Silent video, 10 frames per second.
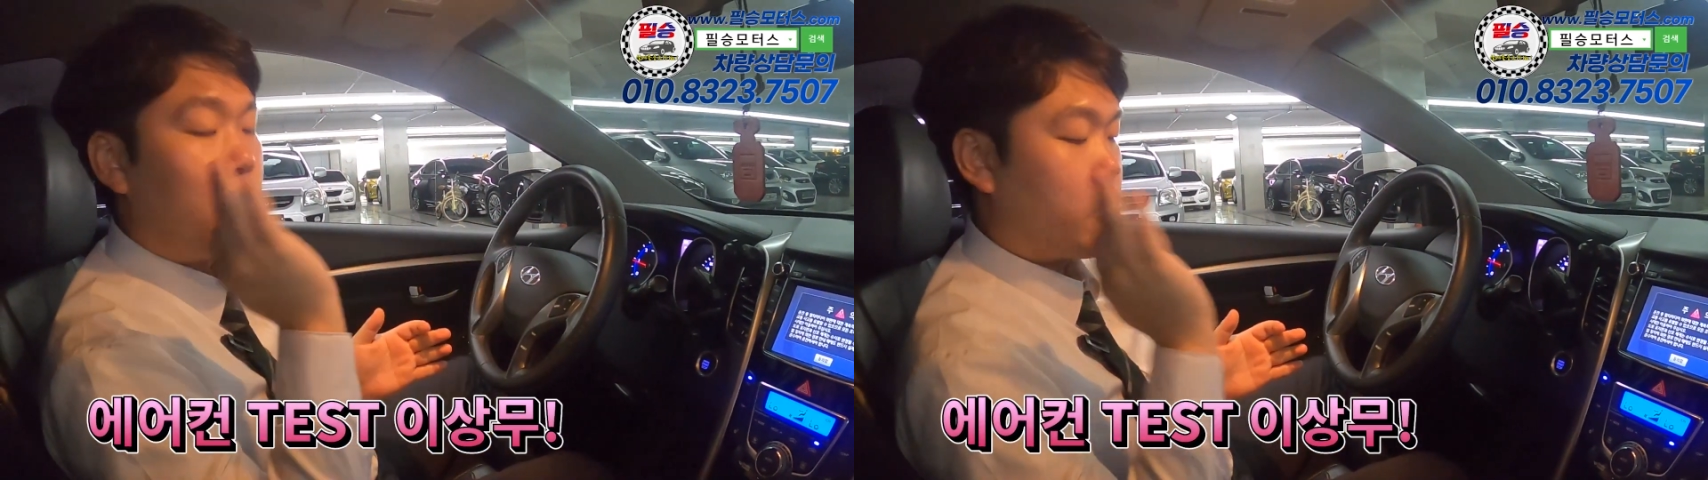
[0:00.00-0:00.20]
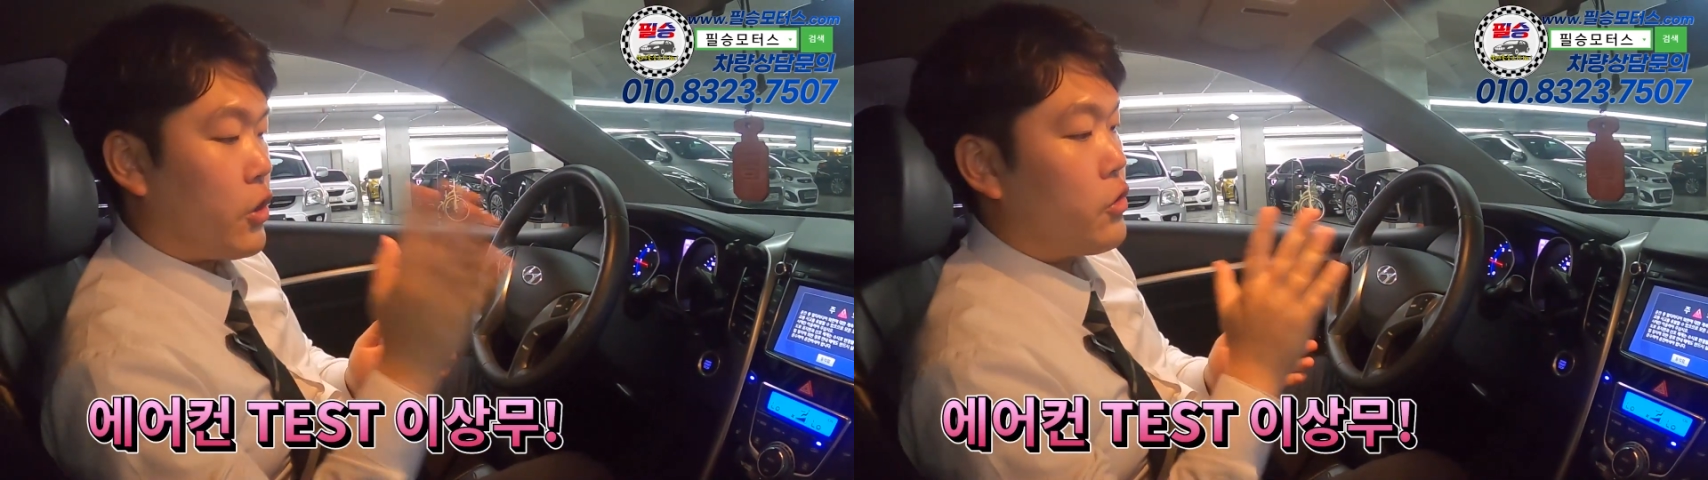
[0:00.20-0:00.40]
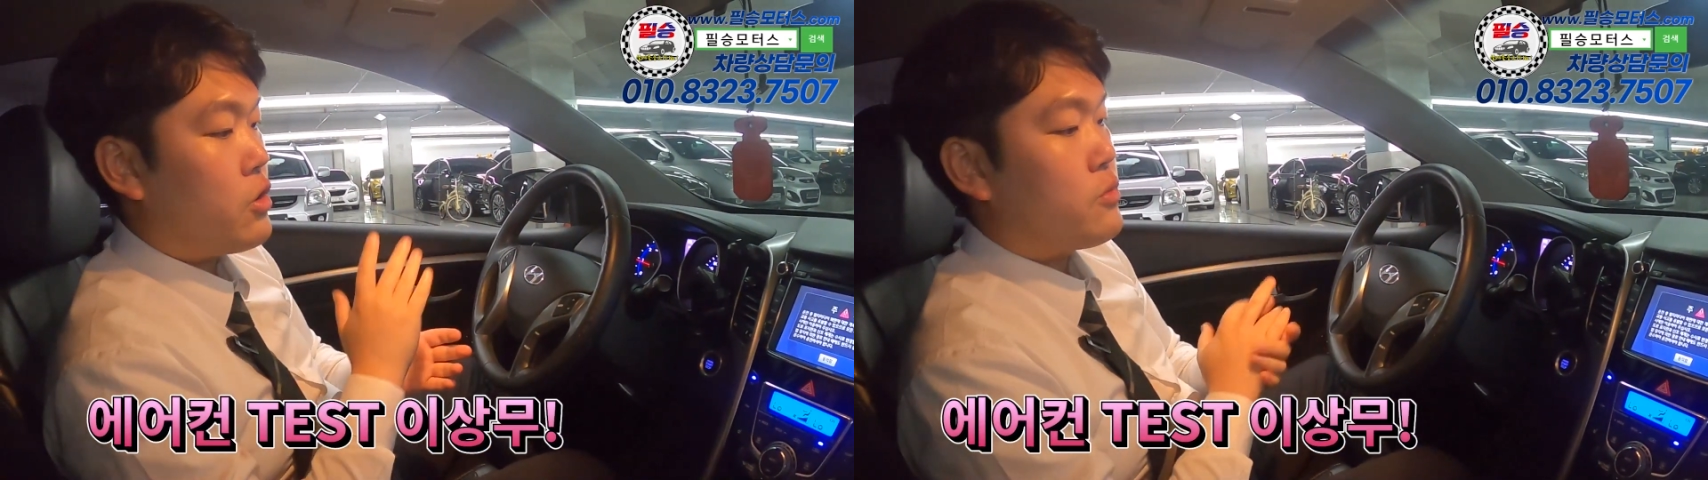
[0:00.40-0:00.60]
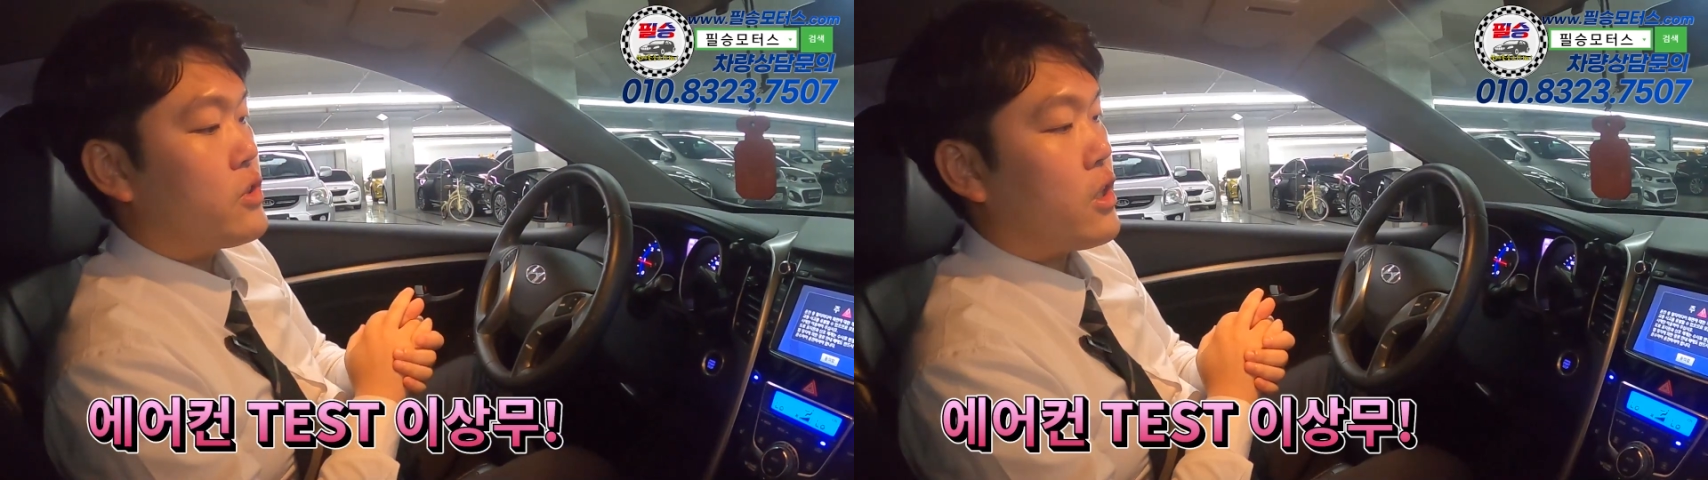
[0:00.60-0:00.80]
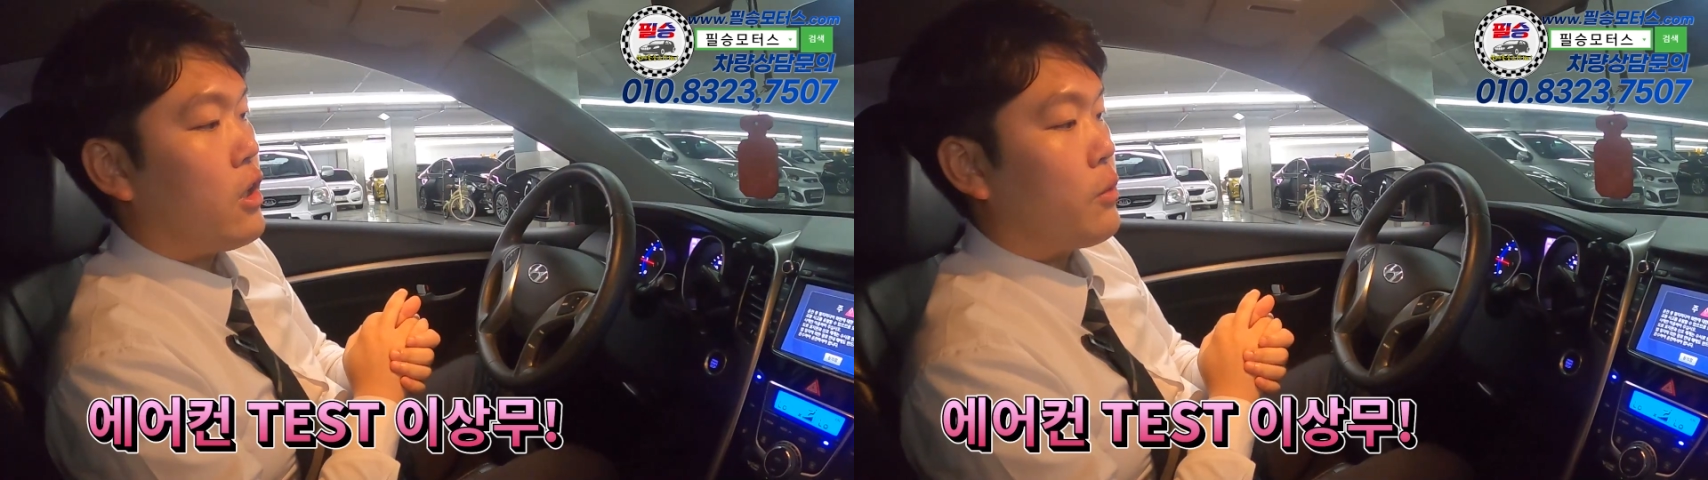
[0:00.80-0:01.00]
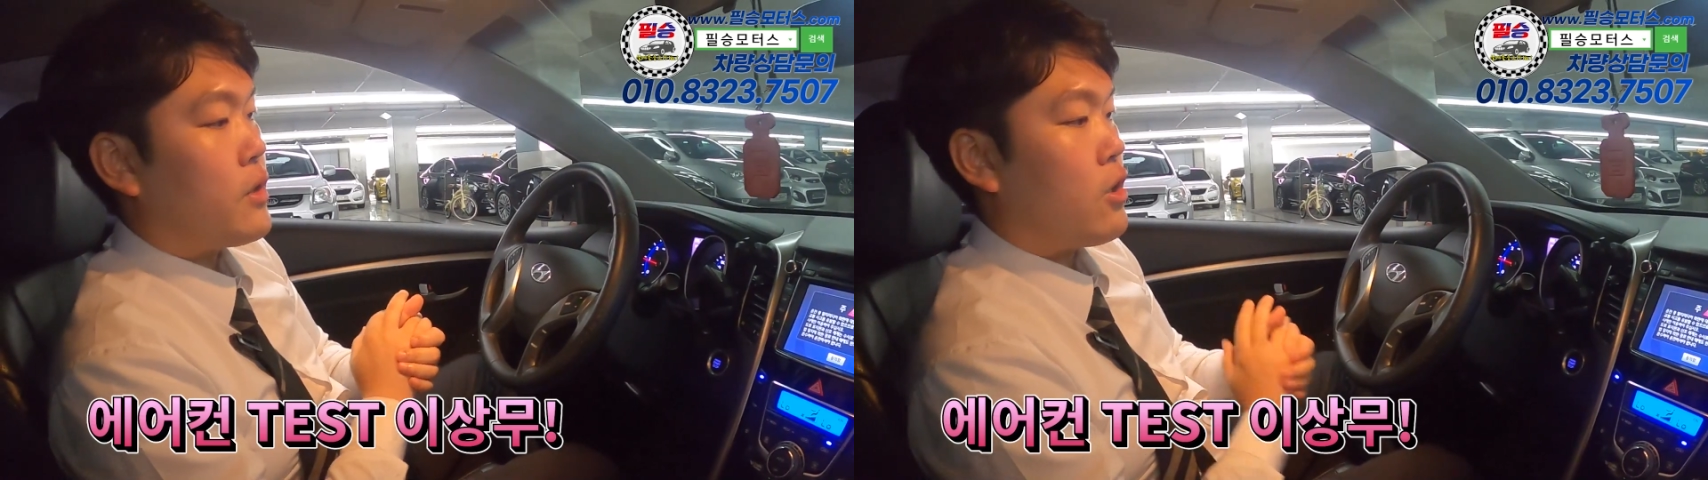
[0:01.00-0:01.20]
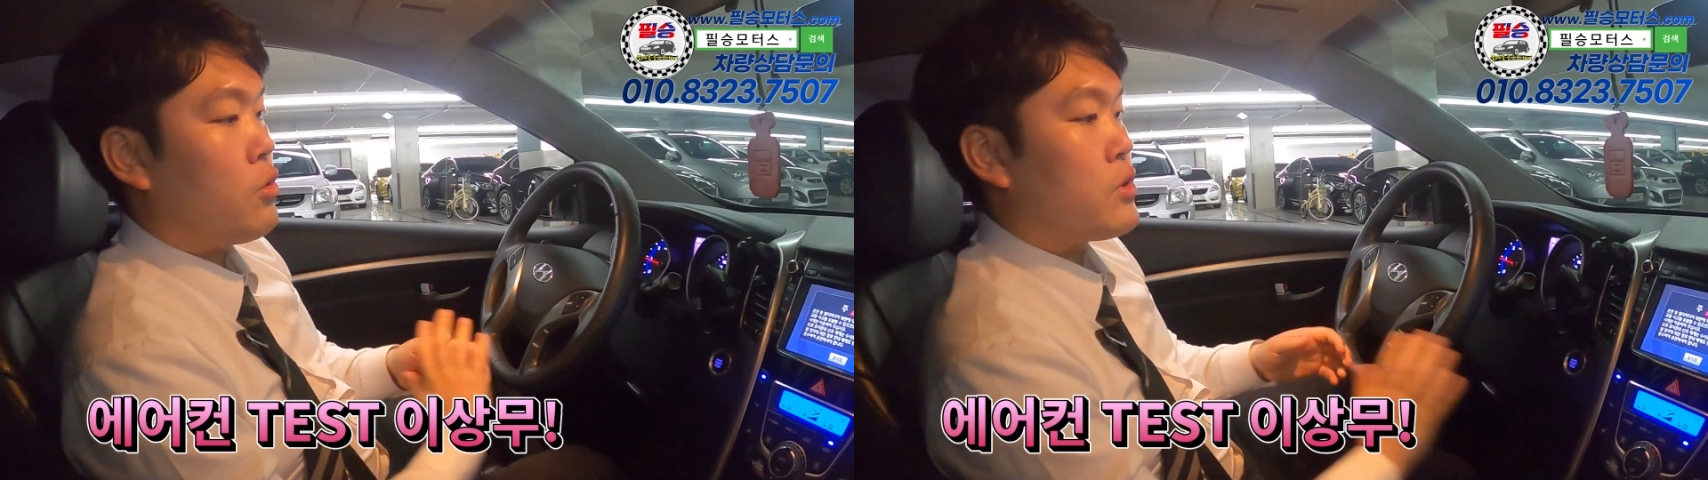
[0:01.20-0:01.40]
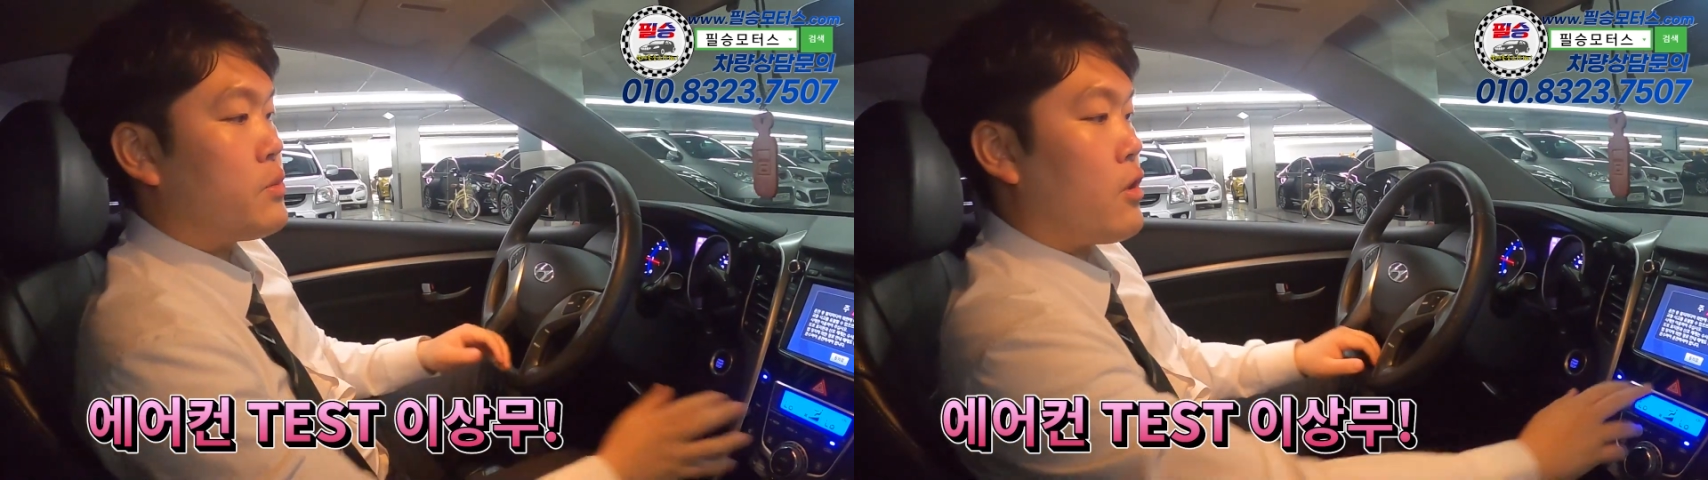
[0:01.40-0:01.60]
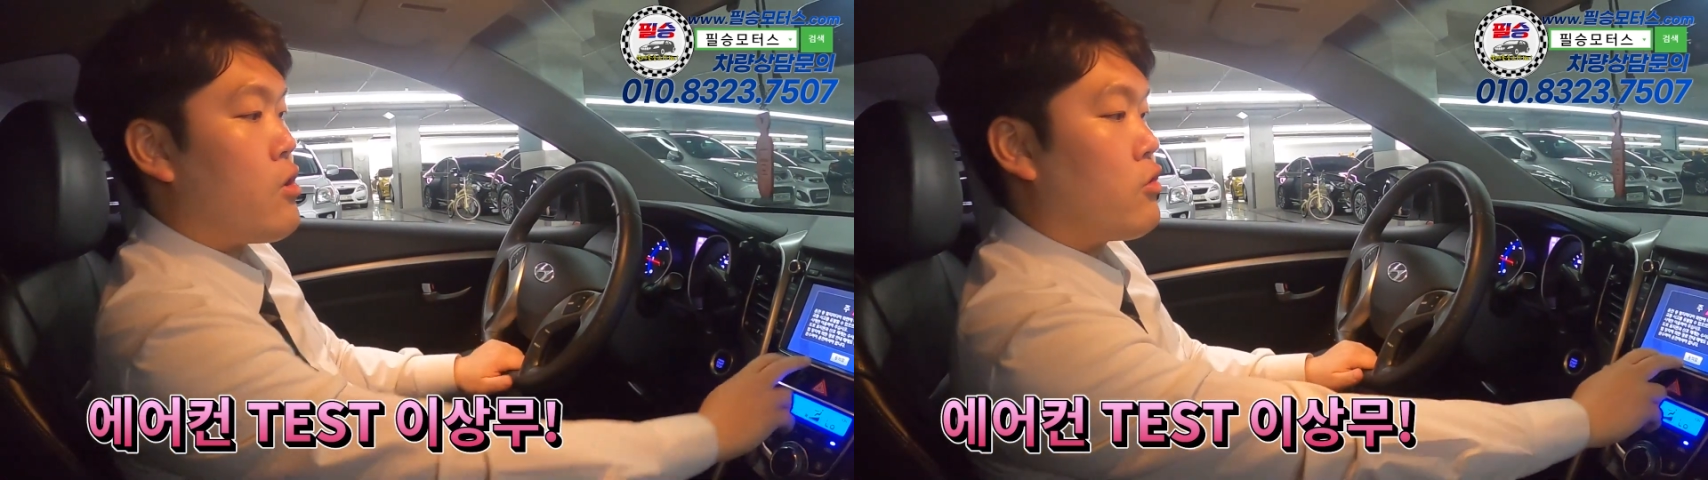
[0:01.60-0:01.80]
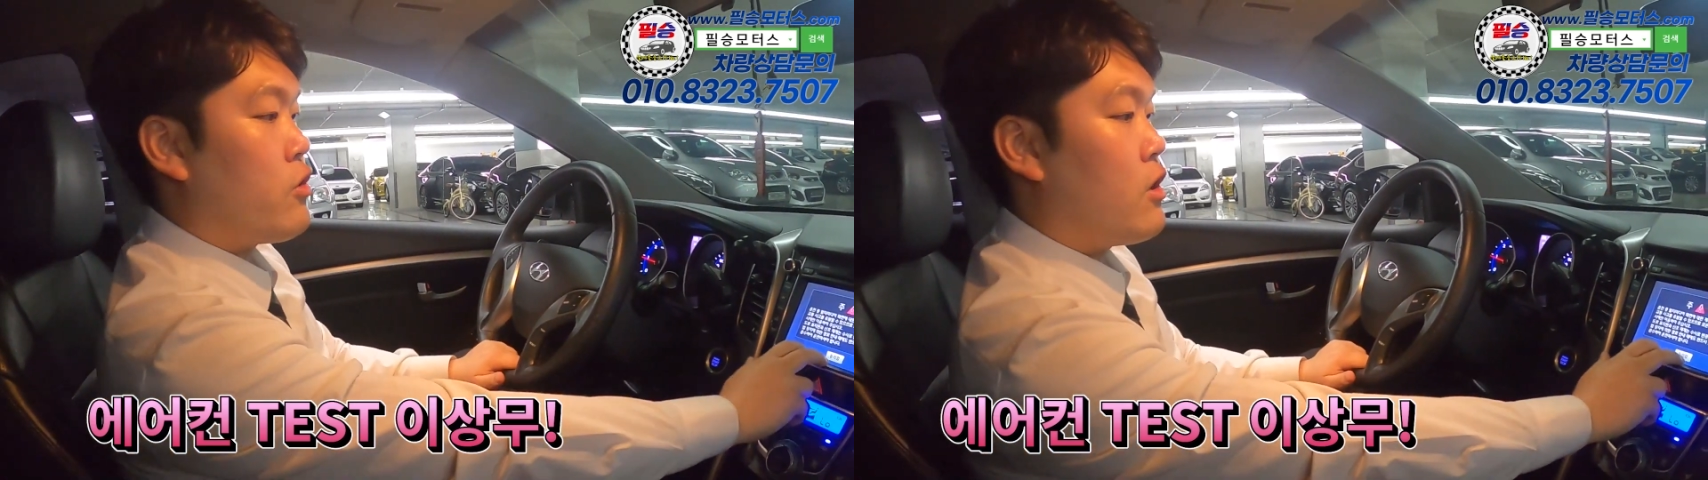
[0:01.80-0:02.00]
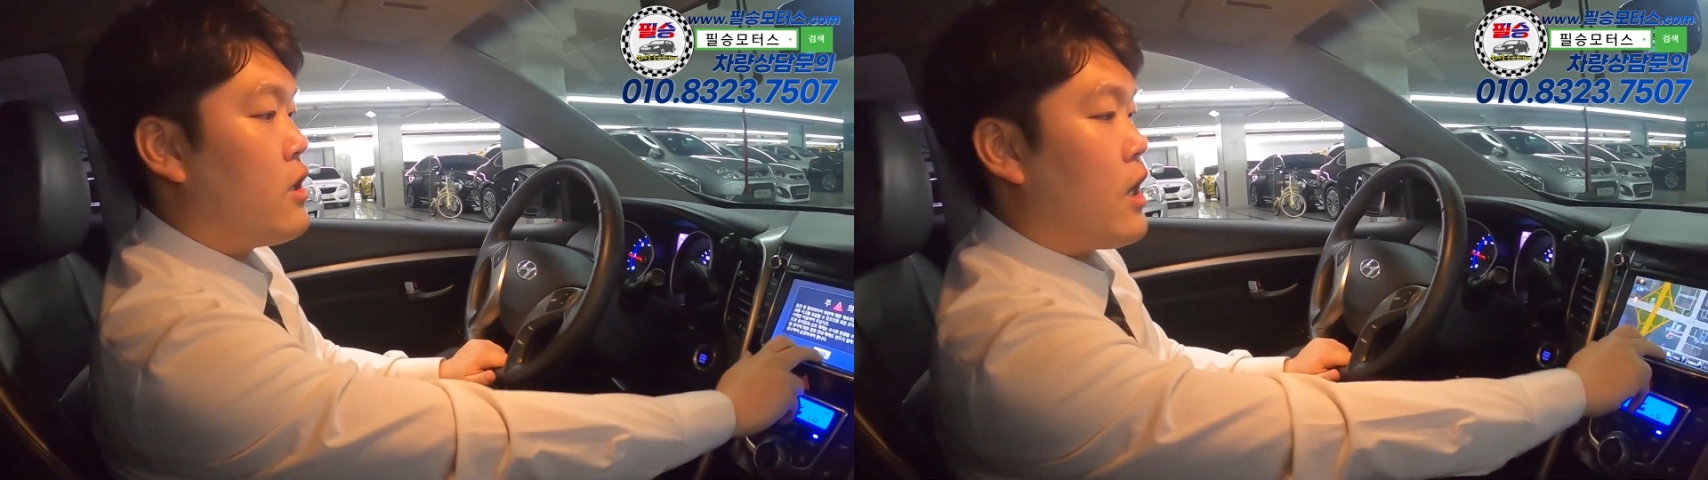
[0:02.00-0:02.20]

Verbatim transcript: 전혀 문제가 없다라고 보시면 될 것 같고요